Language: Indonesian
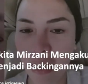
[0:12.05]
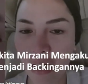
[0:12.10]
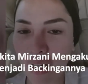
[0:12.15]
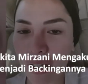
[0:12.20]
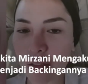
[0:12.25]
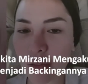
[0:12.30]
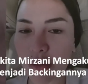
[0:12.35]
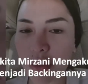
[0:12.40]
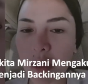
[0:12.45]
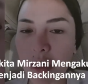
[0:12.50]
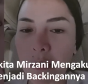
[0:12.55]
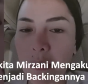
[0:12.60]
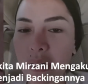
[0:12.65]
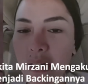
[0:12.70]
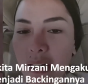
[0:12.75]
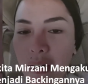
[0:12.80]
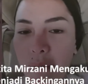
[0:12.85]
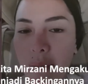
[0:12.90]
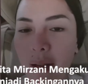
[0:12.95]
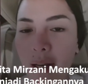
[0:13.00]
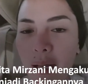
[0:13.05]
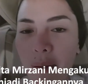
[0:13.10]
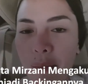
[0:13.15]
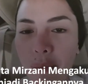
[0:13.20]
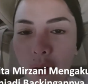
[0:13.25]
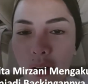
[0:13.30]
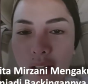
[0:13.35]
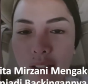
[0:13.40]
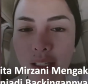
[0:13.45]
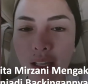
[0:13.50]
yang diunggah
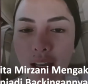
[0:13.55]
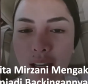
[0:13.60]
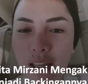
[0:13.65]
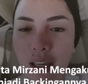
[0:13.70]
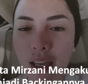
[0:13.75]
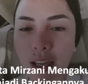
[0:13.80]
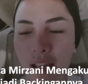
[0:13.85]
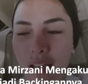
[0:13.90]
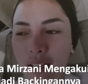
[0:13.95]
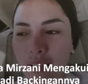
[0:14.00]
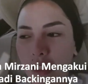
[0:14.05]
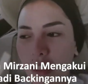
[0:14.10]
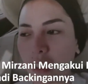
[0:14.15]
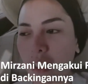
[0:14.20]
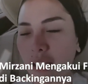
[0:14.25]
Nikita Mirzani mengaku